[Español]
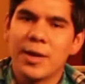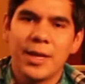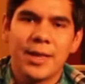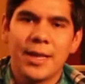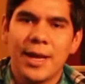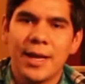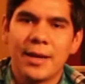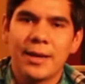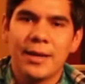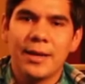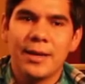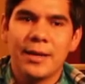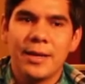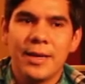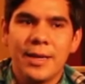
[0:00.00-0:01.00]
guitarra.
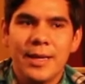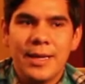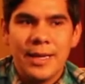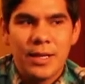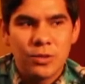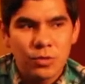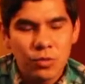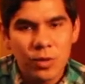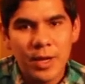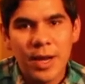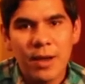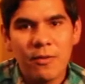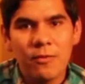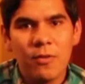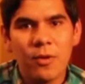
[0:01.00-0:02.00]
Es un
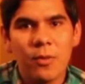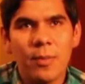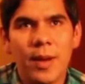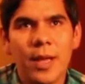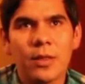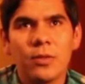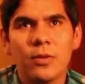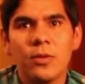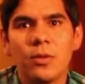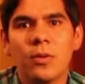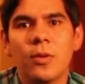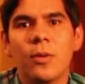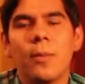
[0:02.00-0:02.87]
gran formato